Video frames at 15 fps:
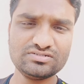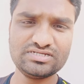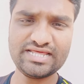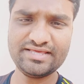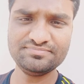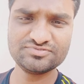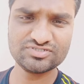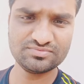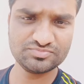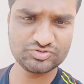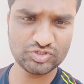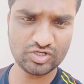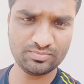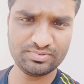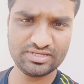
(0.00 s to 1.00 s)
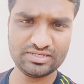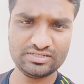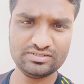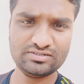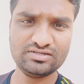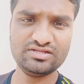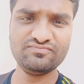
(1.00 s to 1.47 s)
टाइप्स ऑफ जॉब है
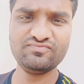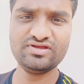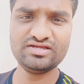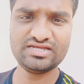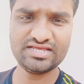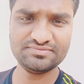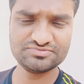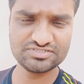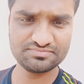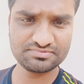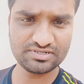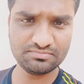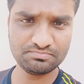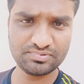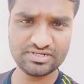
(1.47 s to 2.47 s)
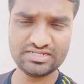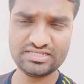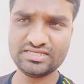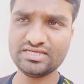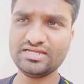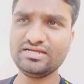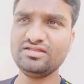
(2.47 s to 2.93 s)
डिफरेंट टाइप्स ऑफ
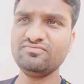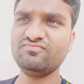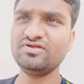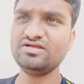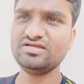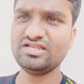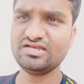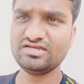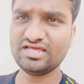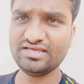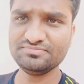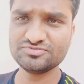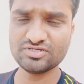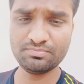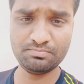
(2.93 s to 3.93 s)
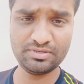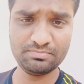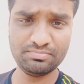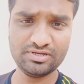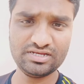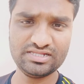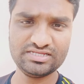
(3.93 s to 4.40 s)
कंपनी है डिफरेंट टाइप्स ऑफ
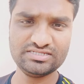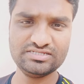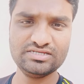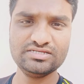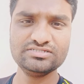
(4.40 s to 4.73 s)
पीपल हैं